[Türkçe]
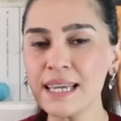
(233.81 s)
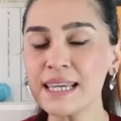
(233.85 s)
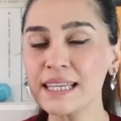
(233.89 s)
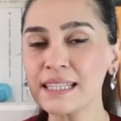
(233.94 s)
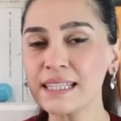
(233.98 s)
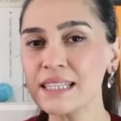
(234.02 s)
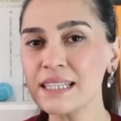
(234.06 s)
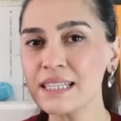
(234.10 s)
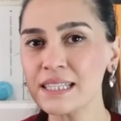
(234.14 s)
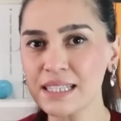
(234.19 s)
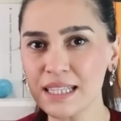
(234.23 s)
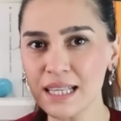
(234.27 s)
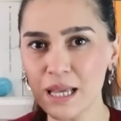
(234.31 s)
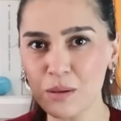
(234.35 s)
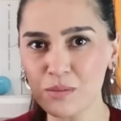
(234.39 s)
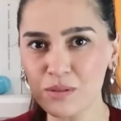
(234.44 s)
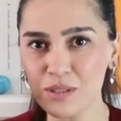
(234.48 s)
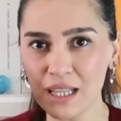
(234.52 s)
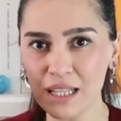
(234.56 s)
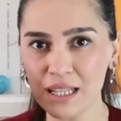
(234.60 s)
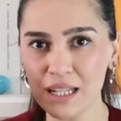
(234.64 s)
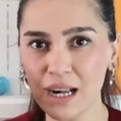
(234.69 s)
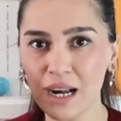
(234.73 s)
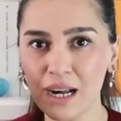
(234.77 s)
ektiği
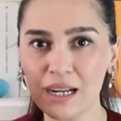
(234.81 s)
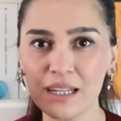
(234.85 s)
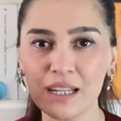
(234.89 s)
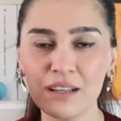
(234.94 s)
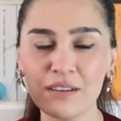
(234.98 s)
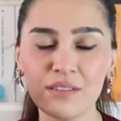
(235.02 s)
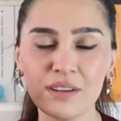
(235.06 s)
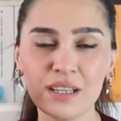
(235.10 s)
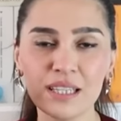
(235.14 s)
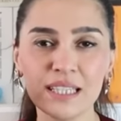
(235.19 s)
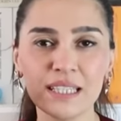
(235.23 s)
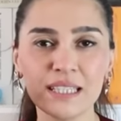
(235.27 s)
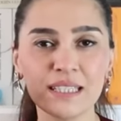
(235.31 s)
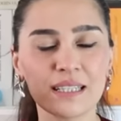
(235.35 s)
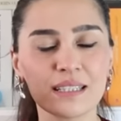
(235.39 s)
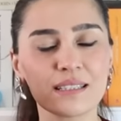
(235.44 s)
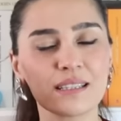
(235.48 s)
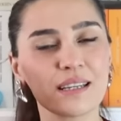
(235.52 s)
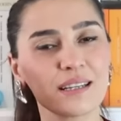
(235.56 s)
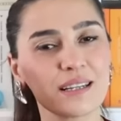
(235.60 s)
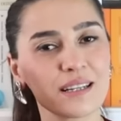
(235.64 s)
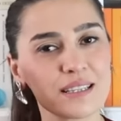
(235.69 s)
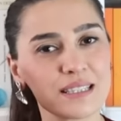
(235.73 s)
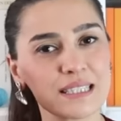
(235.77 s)
sebzelerle ve
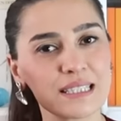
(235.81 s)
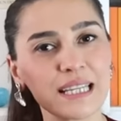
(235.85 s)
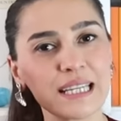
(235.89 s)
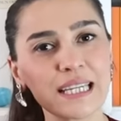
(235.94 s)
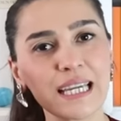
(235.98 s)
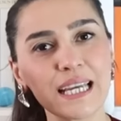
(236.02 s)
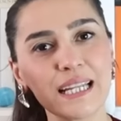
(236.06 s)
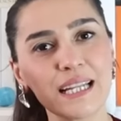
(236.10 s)
yine terasına